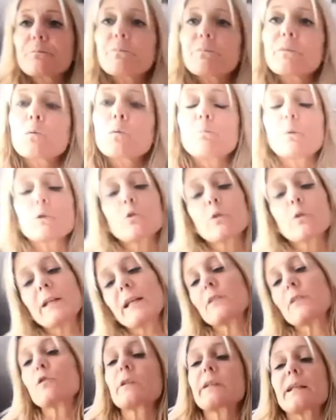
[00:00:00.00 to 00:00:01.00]
Un po'
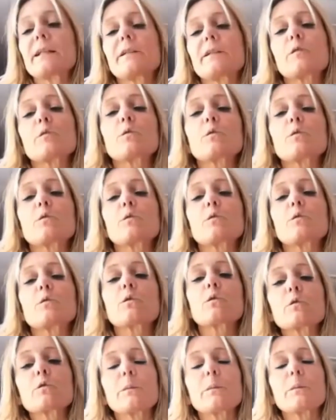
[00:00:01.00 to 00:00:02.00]
tornando anche al discorso di
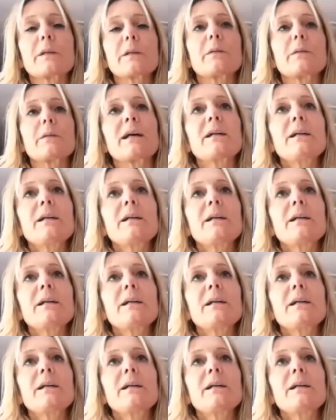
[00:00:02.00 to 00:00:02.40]
prima,